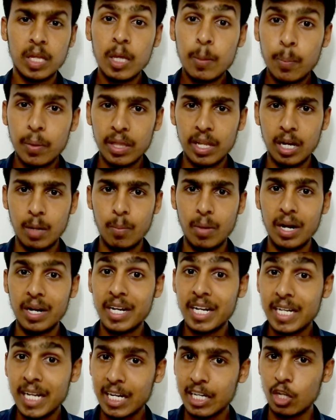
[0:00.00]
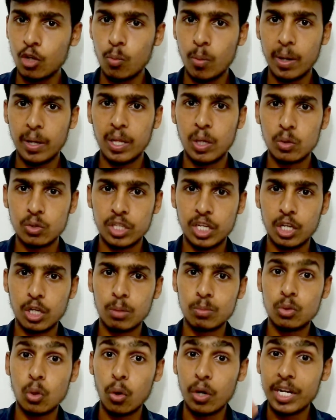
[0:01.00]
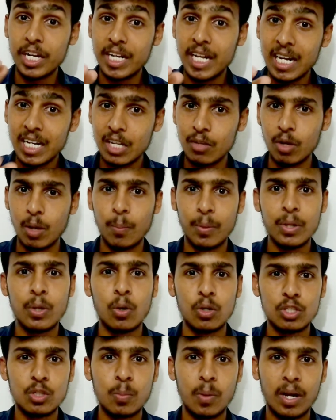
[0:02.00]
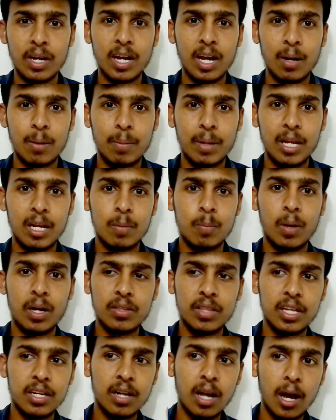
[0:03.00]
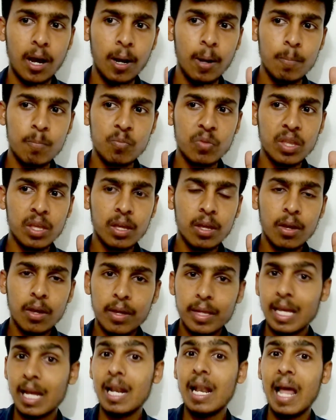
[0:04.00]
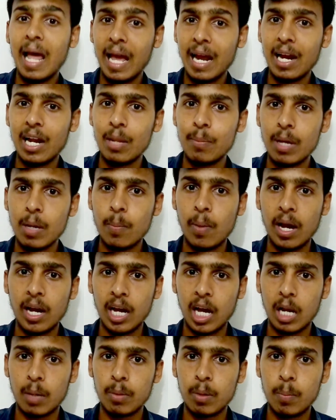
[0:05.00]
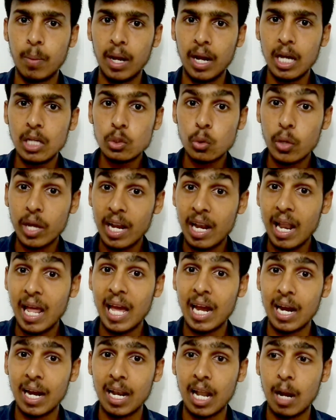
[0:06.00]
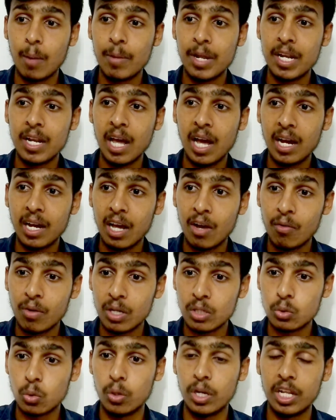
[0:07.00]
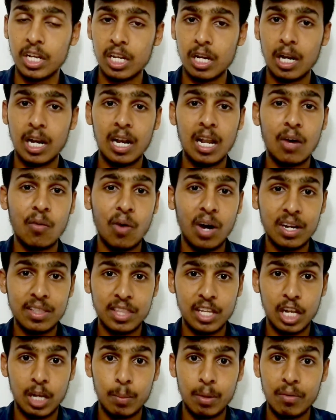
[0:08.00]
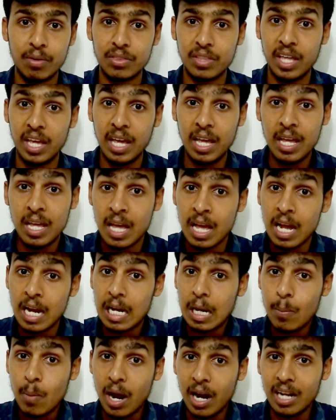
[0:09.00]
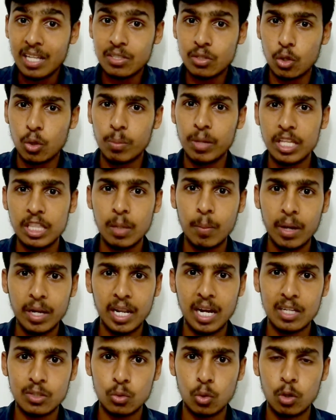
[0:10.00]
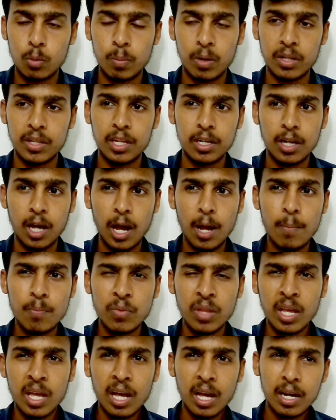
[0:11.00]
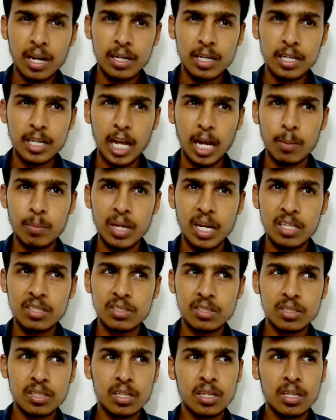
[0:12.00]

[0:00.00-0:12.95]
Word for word: இப்போதான் நம்ம டிடெக்டிவ் மாதிரி யோசிக்கணும் ஸோ டிடெக்டிவ் எப்படி யோசிப்பாங்க அப்படின்னு பார்த்தீங்கன்னா எல்லா ஆங்கிளையுமே பார்க்க ஆரம்பிப்பாங்க ஸோ எல்லா ஆங்கிள் அப்படின்னா அங்கே அவங்க சொல்லியிருக்கிற எல்லா வார்த்தைகளையுமே வந்து நம்ம அலசணும் எந்த மாதிரி அலசணும்னு பார்த்தீங்கன்னா ரெண்டு டேப்லெட்ஸ்